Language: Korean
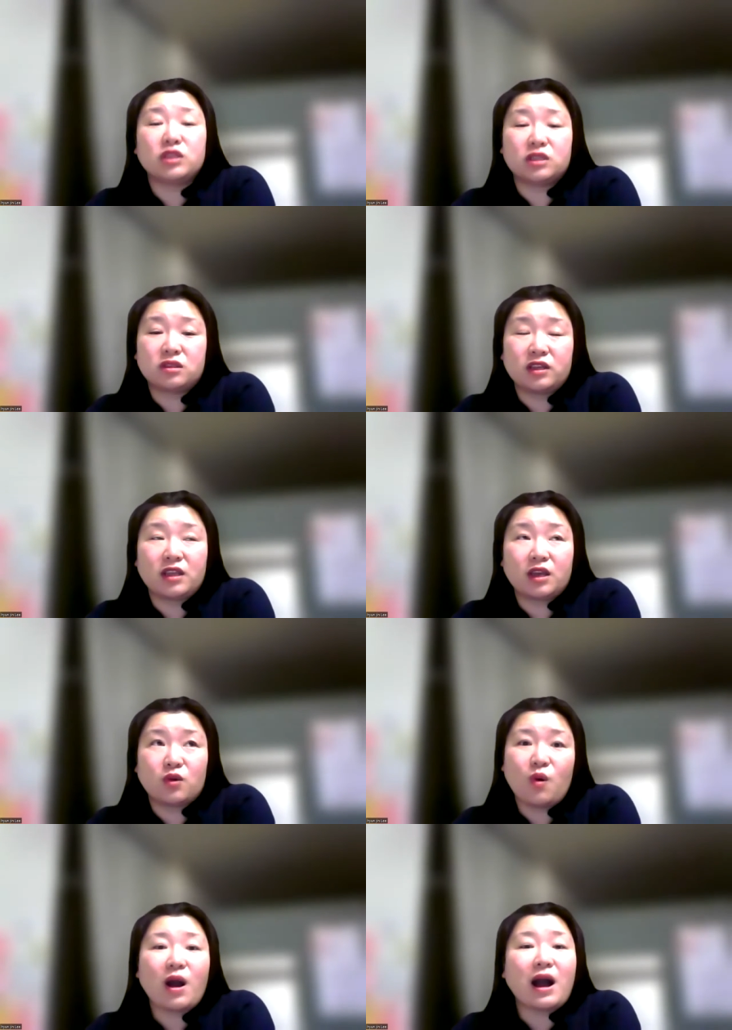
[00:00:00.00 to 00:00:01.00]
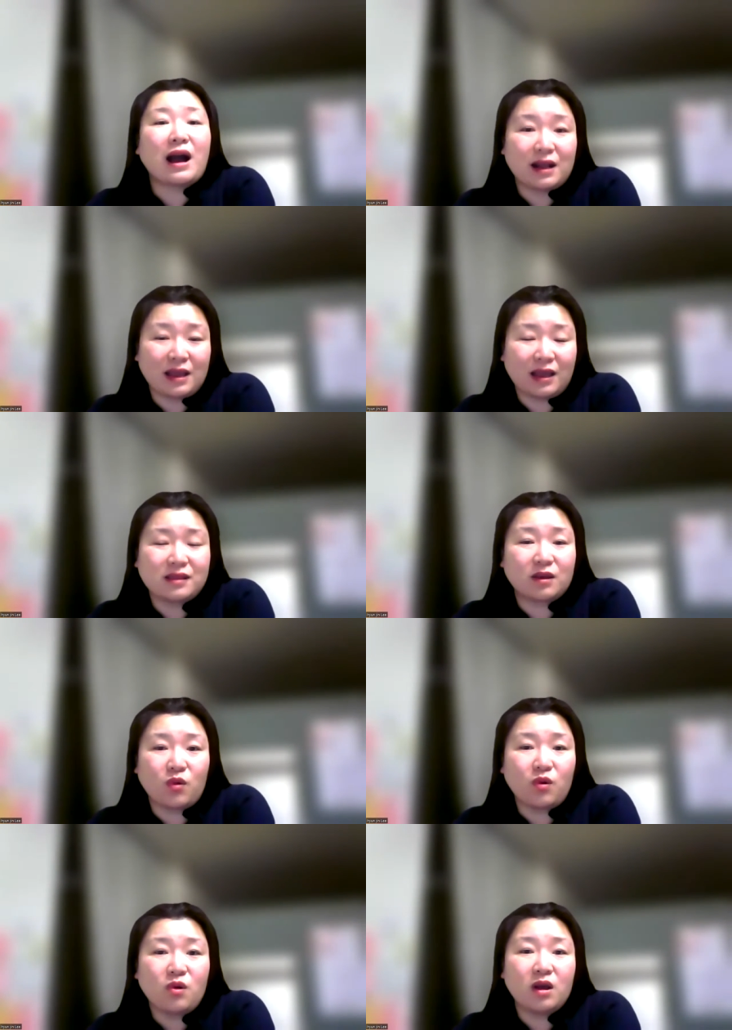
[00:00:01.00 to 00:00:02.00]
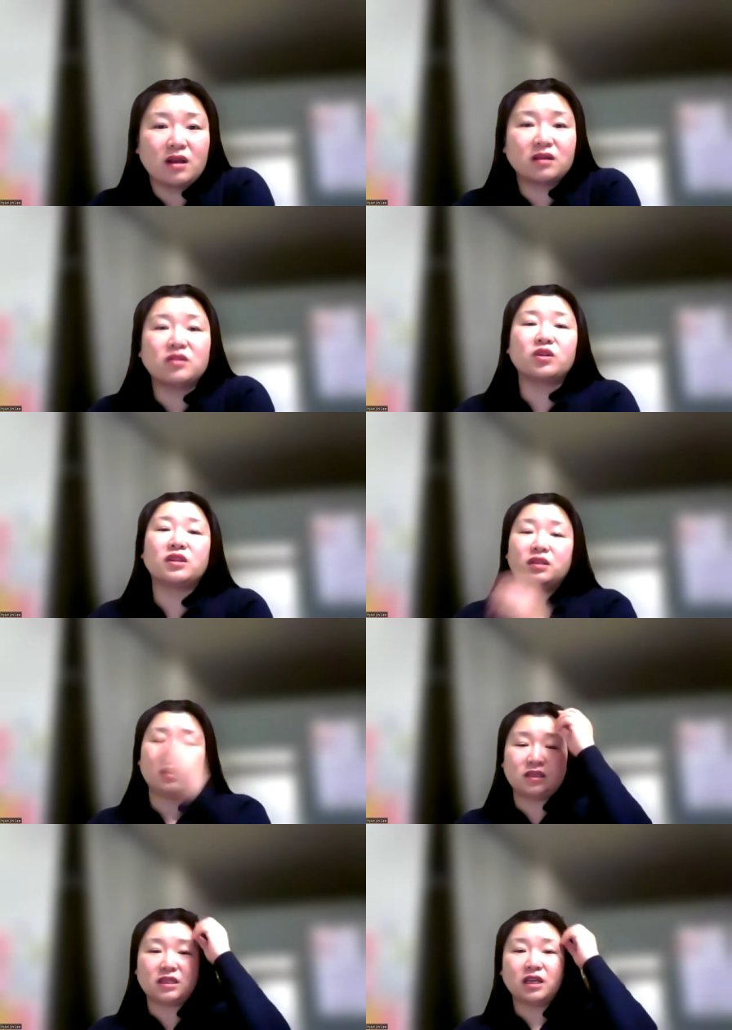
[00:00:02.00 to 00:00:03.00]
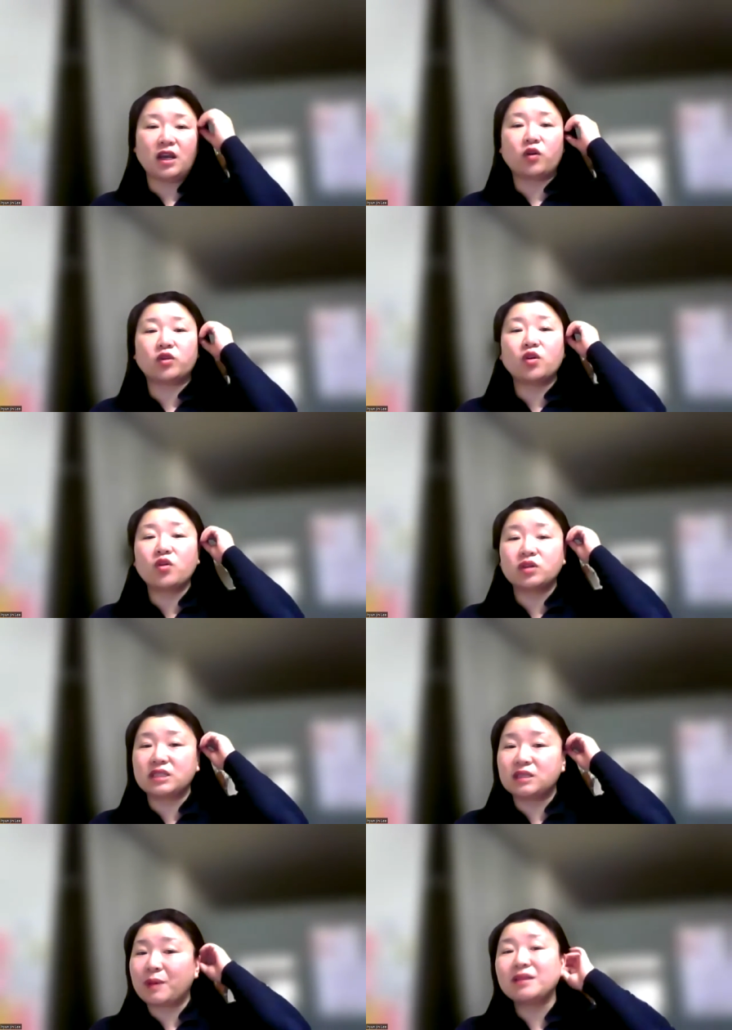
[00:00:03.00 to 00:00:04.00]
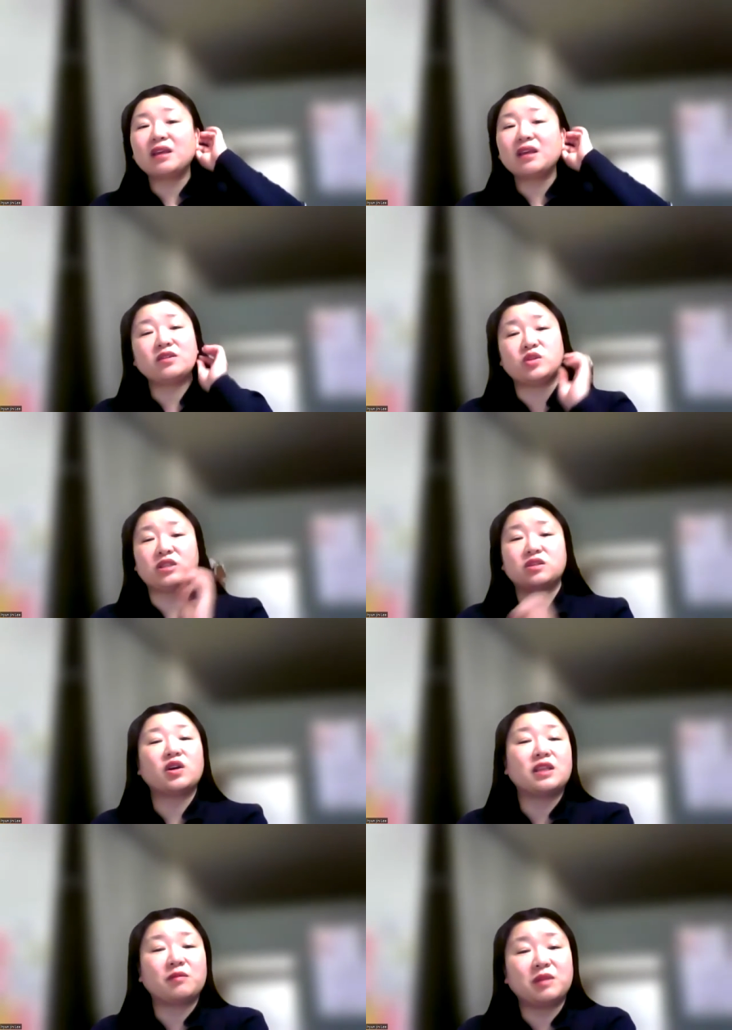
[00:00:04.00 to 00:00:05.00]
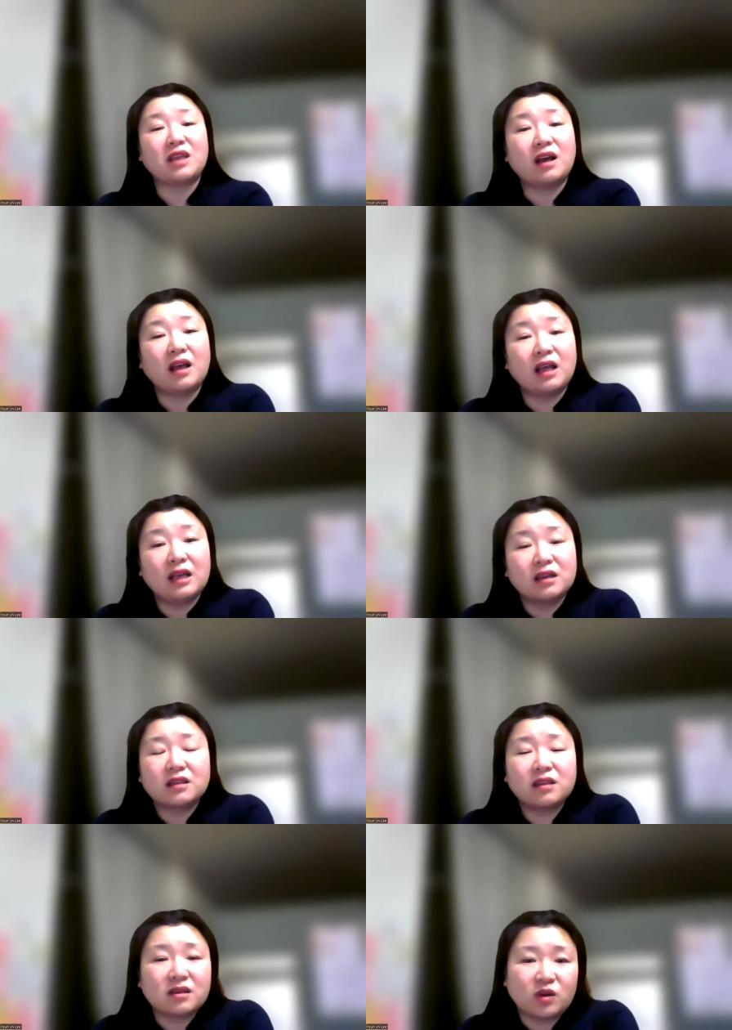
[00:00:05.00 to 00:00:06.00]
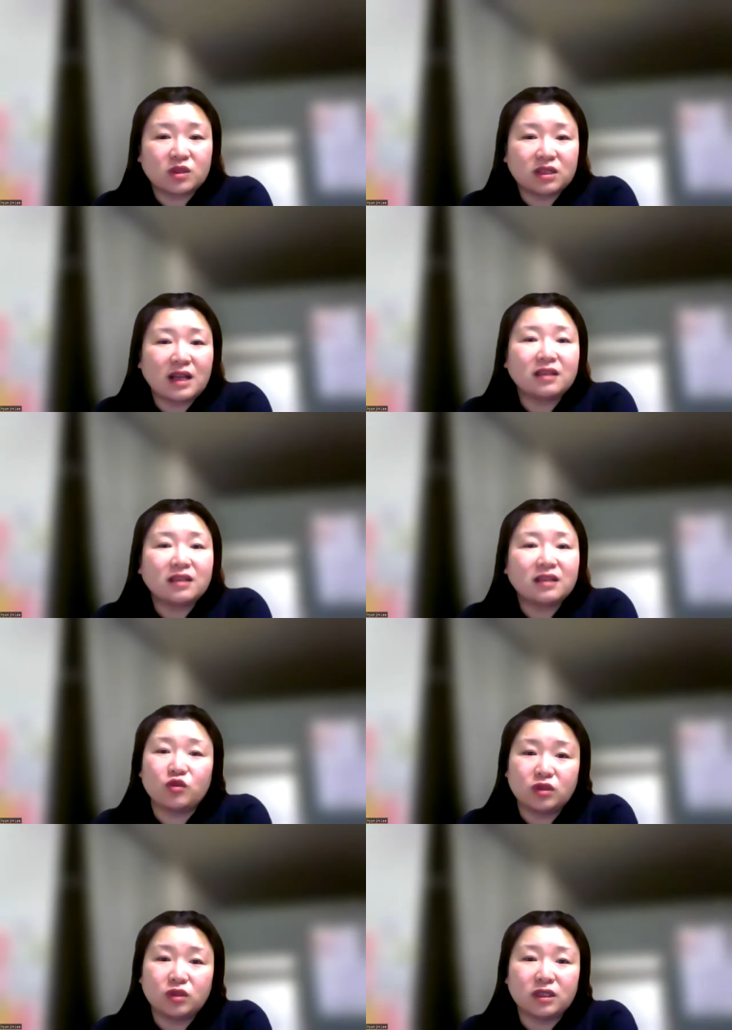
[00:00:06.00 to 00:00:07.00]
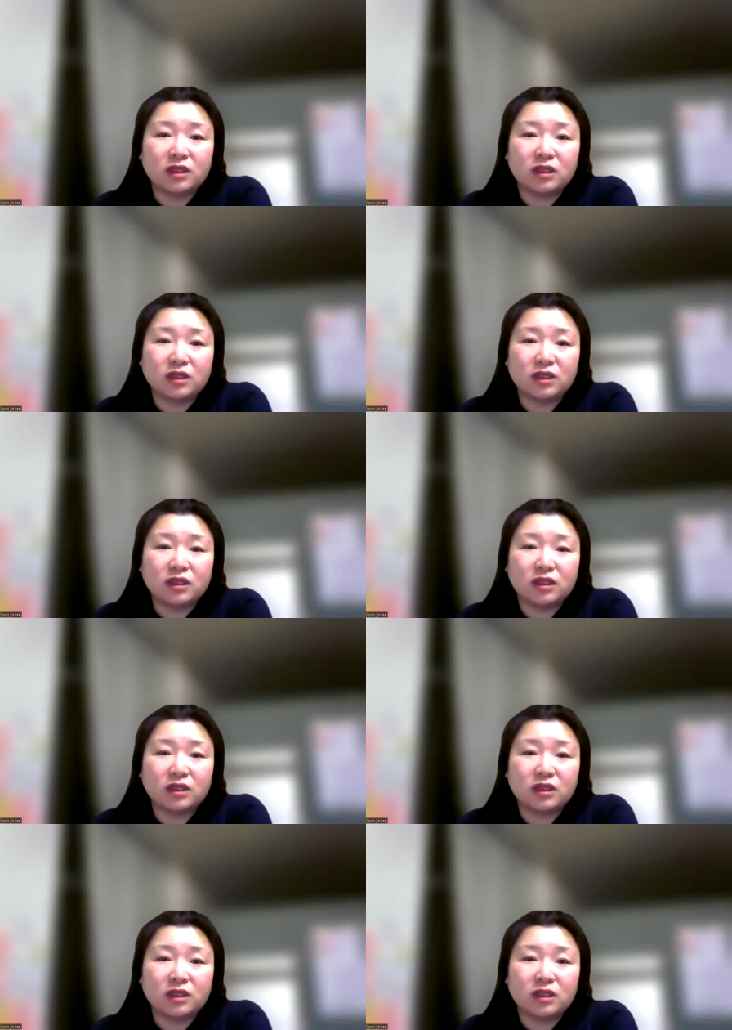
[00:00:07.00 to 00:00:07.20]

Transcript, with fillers: 있어야 되고 알아야 되고 그것이 어떤 것인지 판단할 수 있어야 됩니다. 근데 그것을 하는 이유는